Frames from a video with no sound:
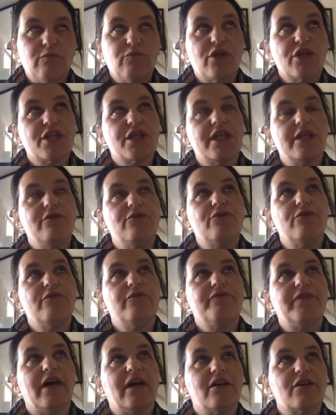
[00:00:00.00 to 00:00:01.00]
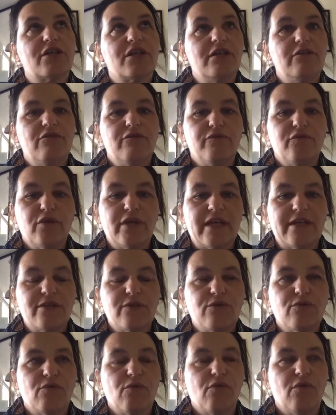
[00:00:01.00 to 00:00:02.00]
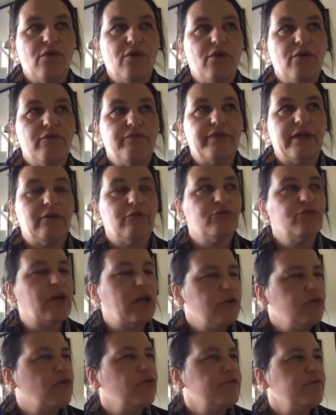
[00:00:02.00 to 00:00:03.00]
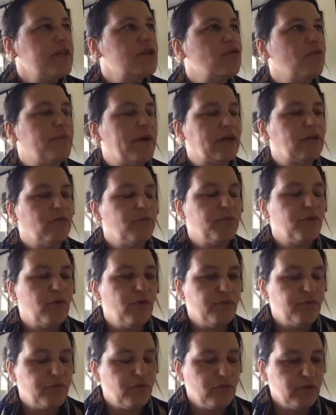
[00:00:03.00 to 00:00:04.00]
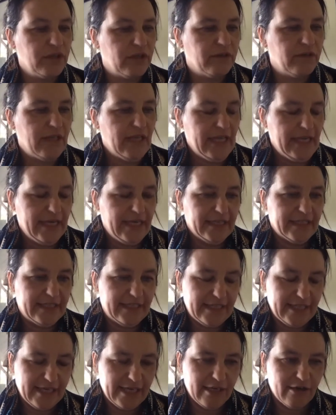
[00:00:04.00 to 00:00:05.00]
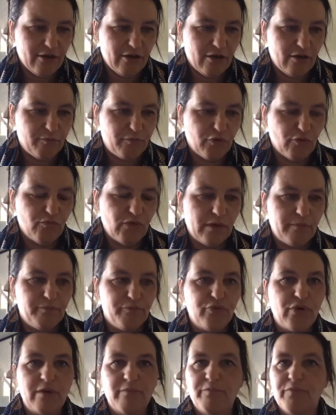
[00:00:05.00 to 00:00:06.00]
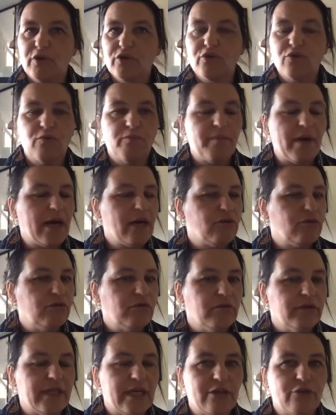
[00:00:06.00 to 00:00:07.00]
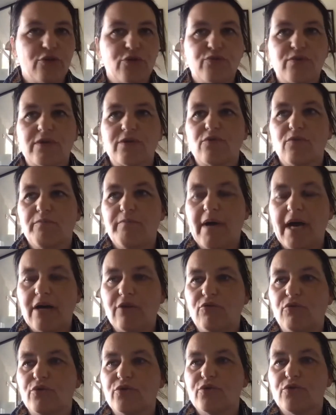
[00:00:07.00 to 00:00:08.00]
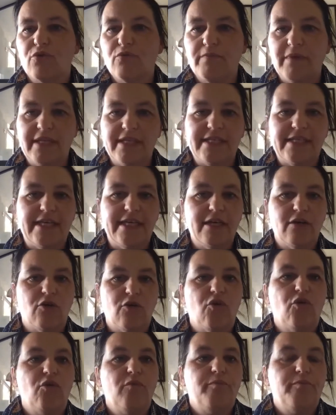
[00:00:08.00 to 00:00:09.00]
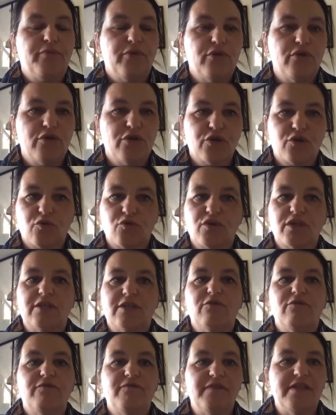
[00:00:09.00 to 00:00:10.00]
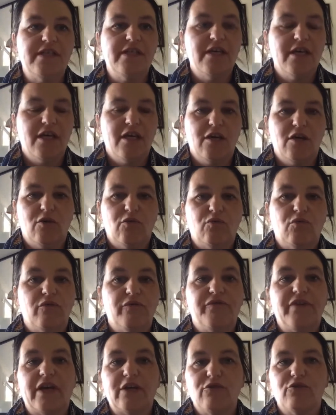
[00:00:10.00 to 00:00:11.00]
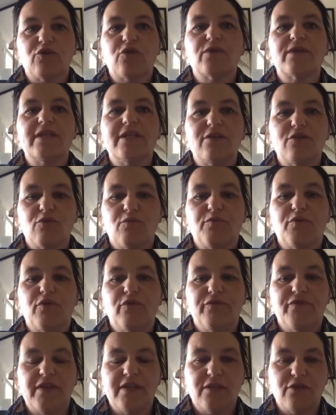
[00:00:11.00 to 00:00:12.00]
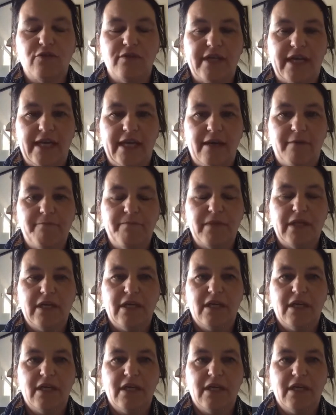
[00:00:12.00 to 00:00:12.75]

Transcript: moi j'ai une, une vocation, euh, enfin, en tout cas une conviction, pardon, profonde, qui est euh, pour moi, peu importe son parcours, quel que soit son parcours, son métier, on peut changer de vie ou faire une transition professionnelle.